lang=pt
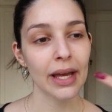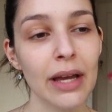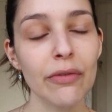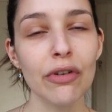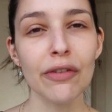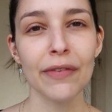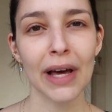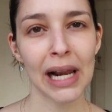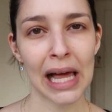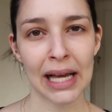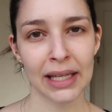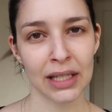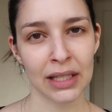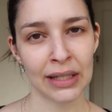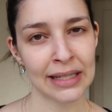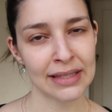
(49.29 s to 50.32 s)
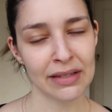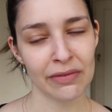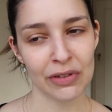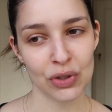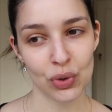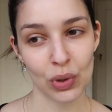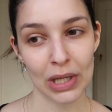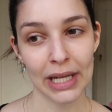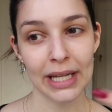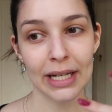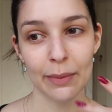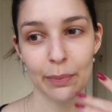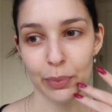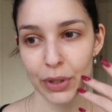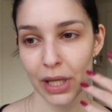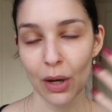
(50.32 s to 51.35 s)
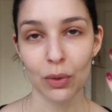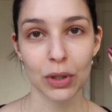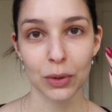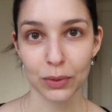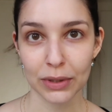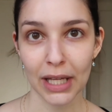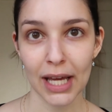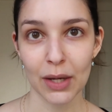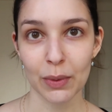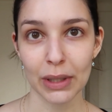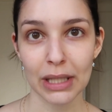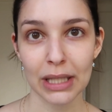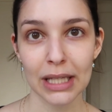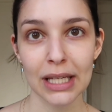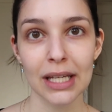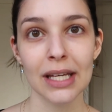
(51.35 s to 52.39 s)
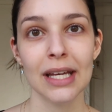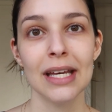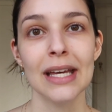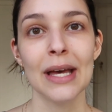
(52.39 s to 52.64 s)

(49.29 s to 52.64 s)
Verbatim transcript: Eu vou falar aqui nesse vídeo olheira porque é o que eu tenho aqui